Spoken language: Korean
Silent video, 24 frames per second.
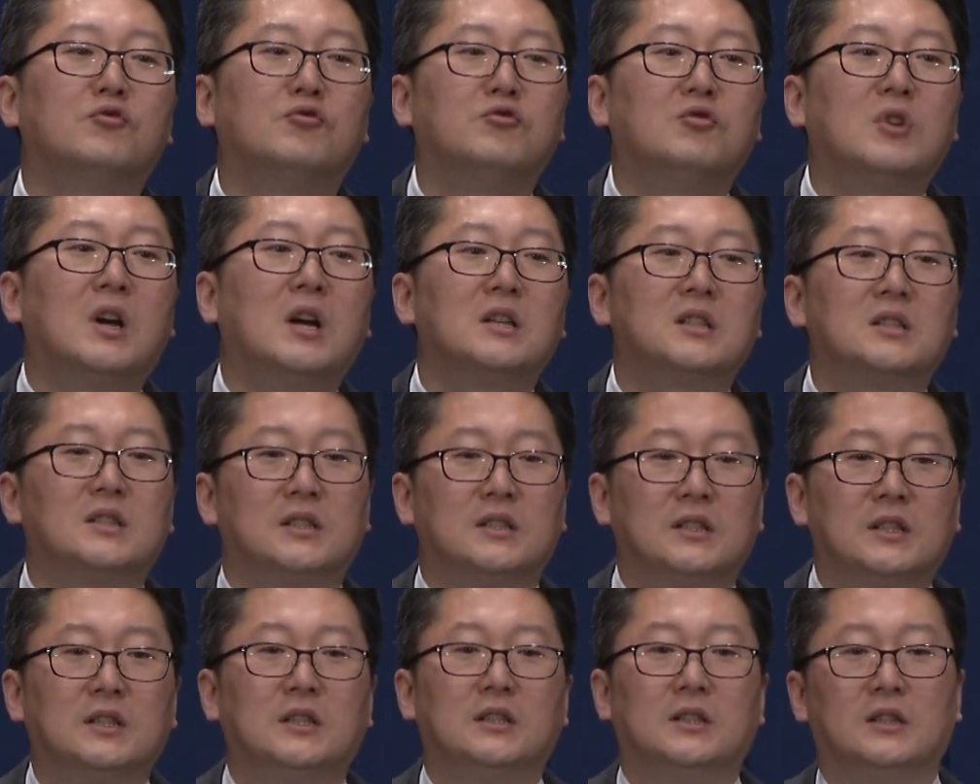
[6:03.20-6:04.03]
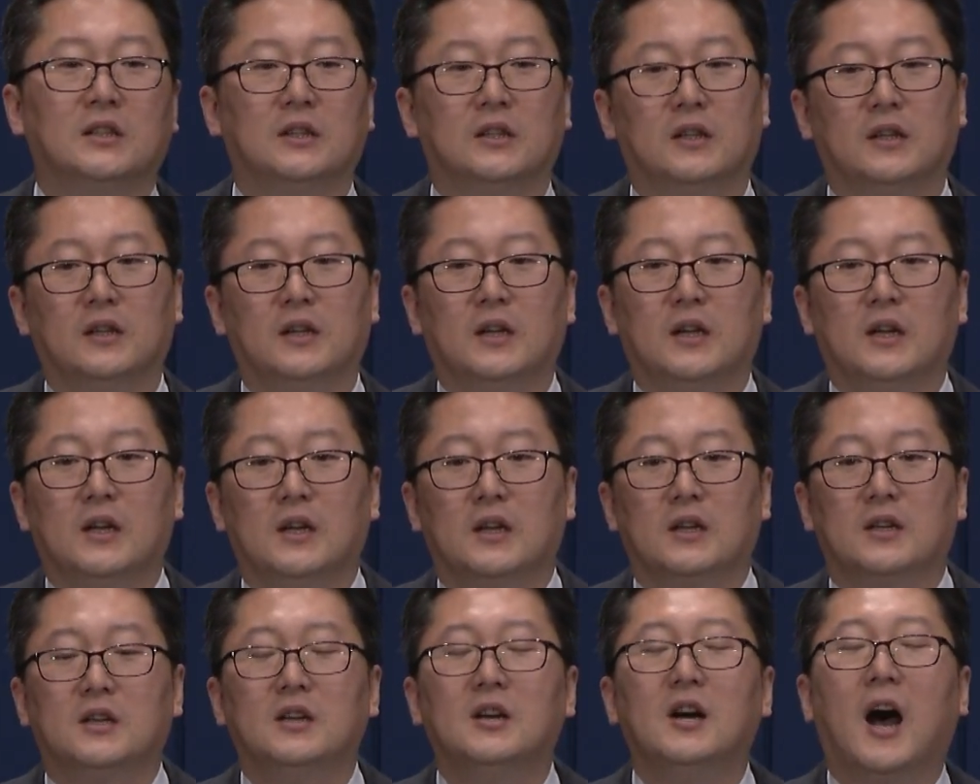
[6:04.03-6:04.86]
두 가지는
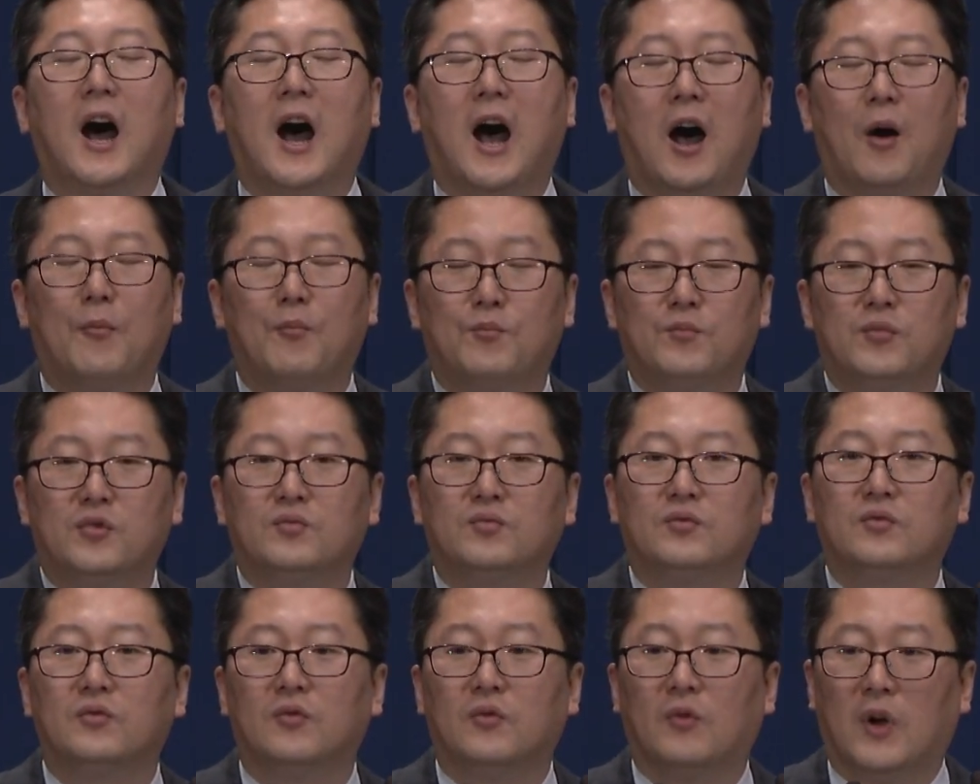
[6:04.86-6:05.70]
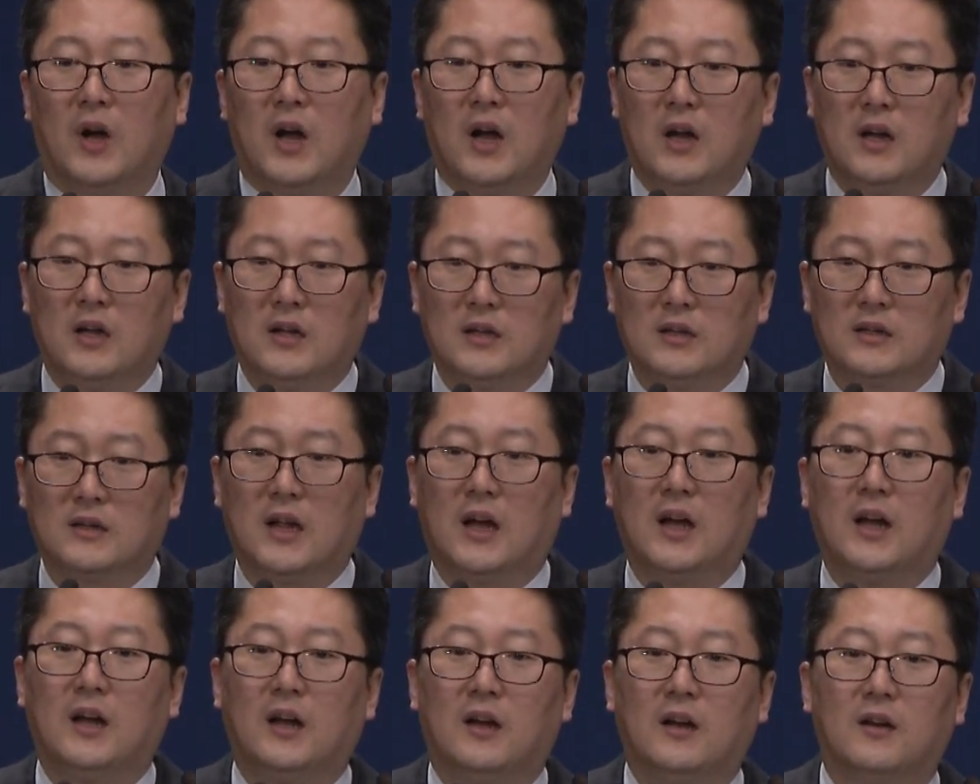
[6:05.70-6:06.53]
그 앞부분과
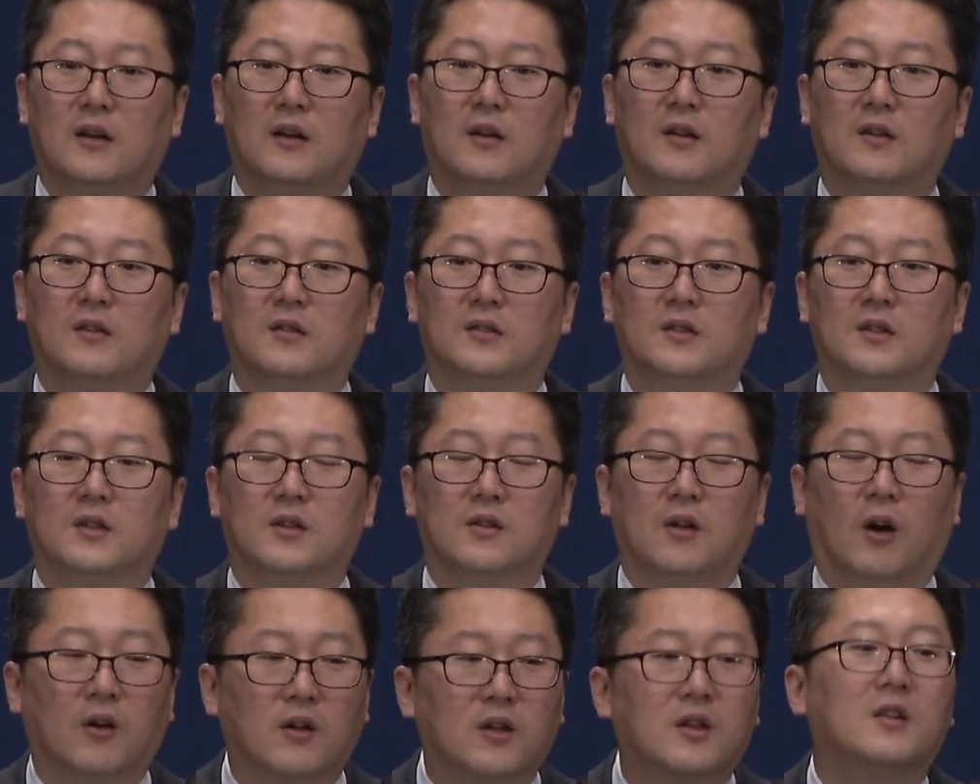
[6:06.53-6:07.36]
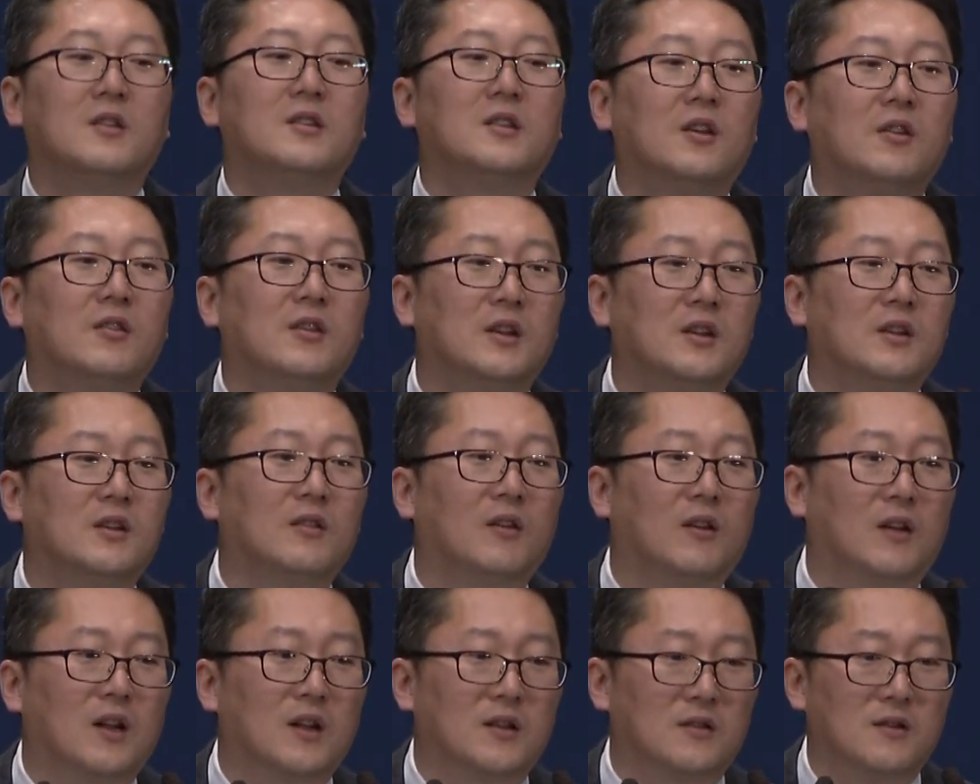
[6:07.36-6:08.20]
다 연결되어 있는
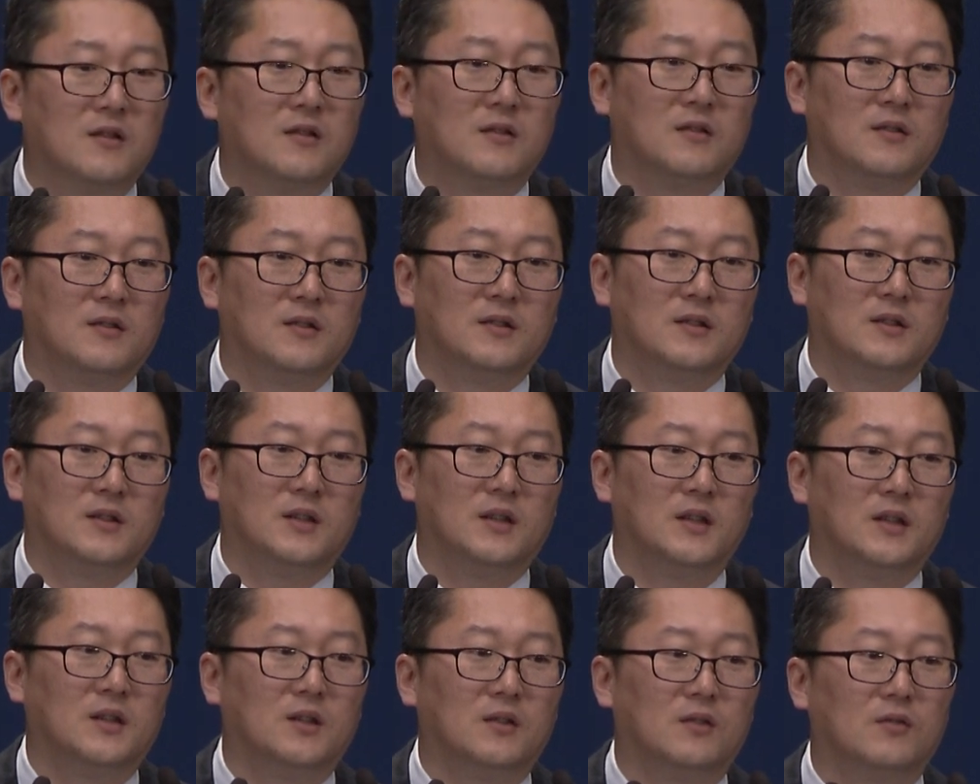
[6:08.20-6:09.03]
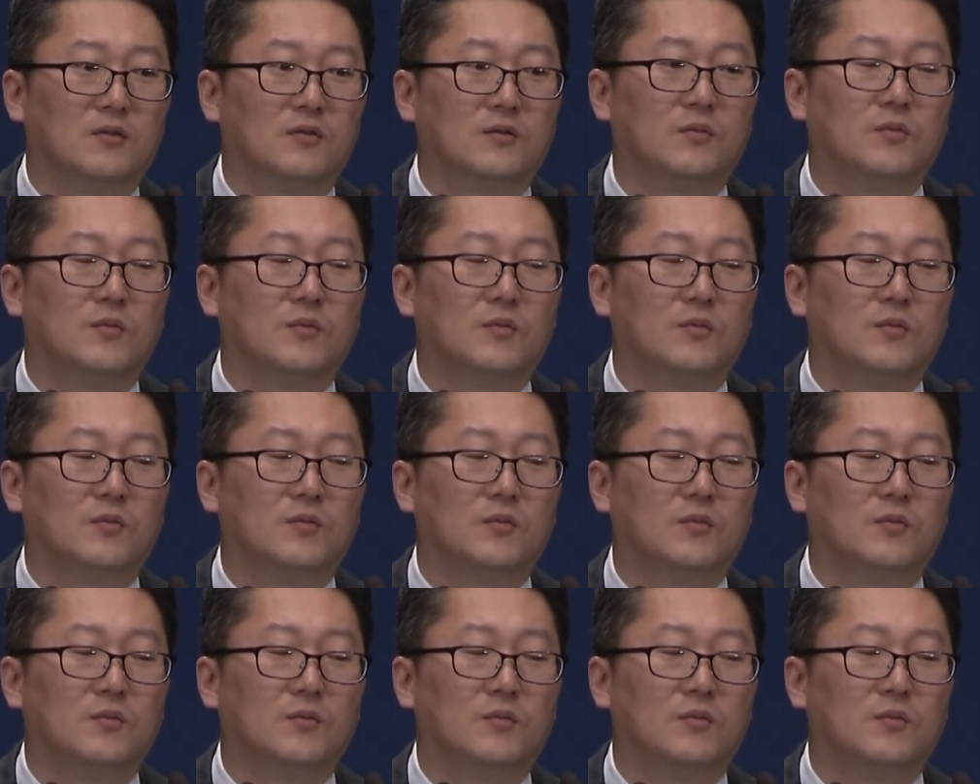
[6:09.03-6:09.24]
거라서 예,